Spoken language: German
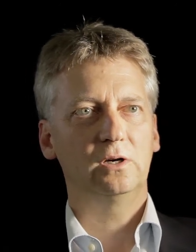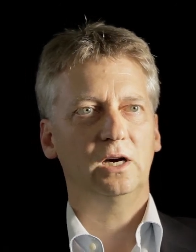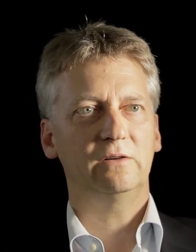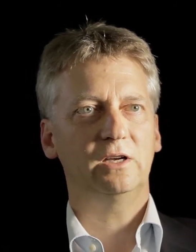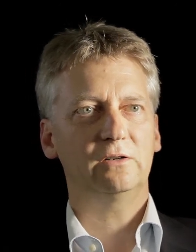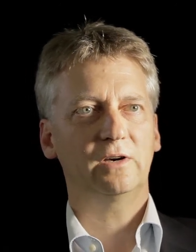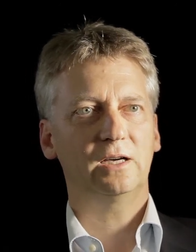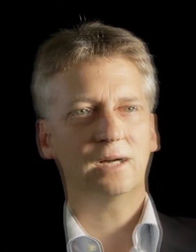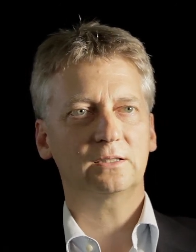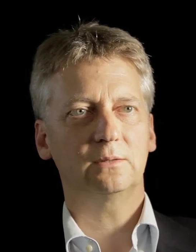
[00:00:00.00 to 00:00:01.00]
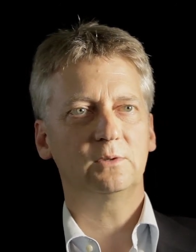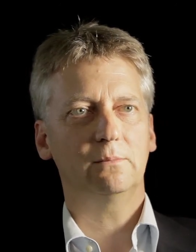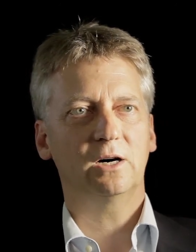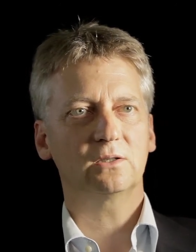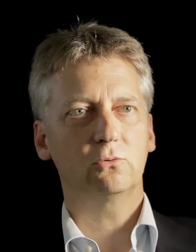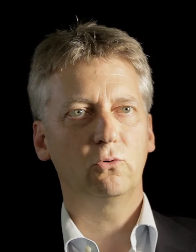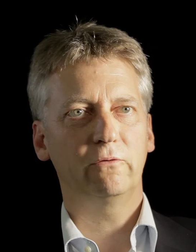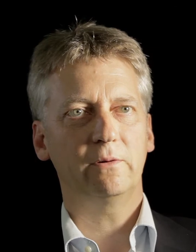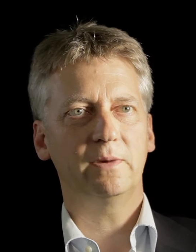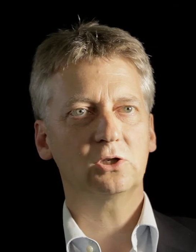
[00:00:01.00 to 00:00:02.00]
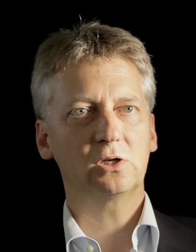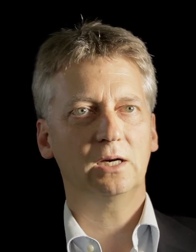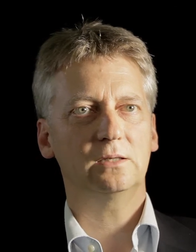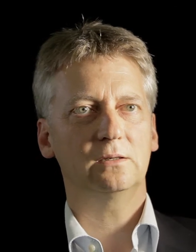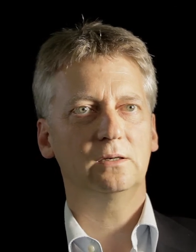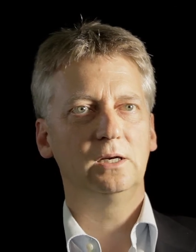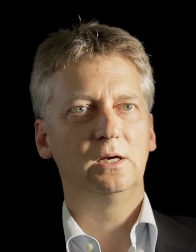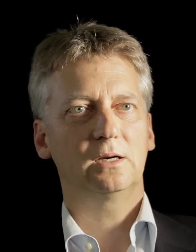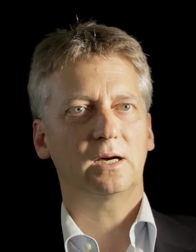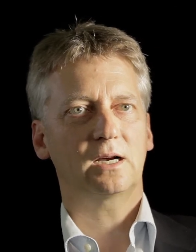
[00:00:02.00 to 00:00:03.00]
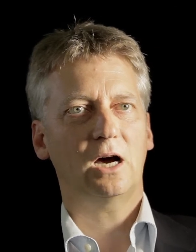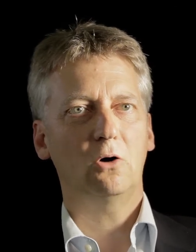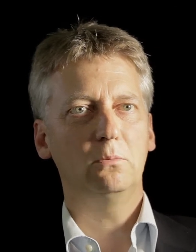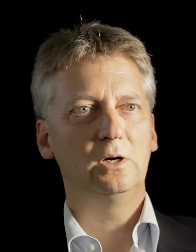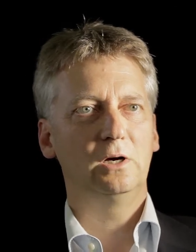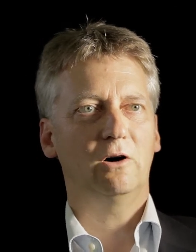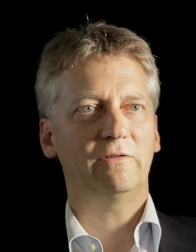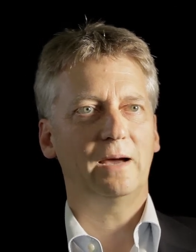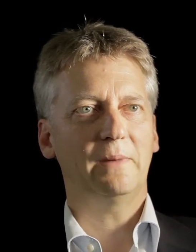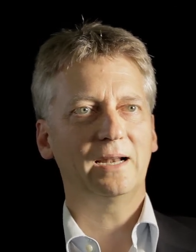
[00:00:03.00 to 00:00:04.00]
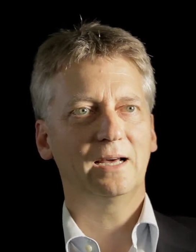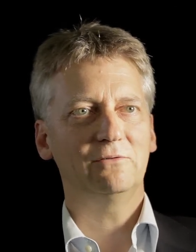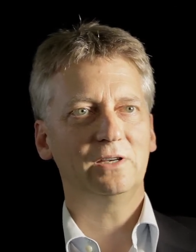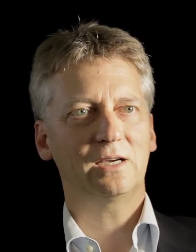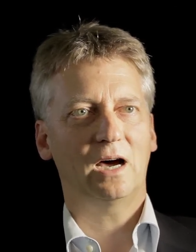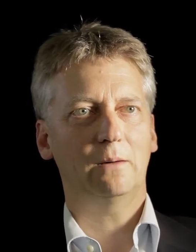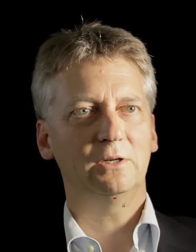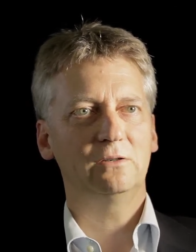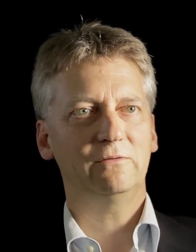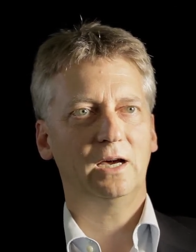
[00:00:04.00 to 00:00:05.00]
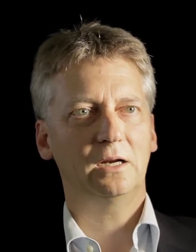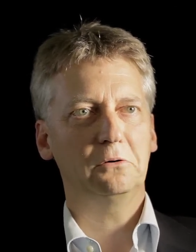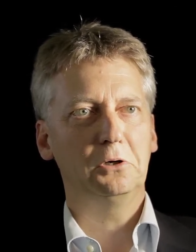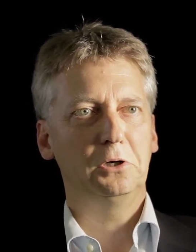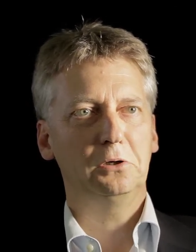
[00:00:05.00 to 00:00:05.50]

Ein weltweit akzeptierbares Logo für Menschenrechte kann kaum auf einem anderen Weg erarbeitet werden,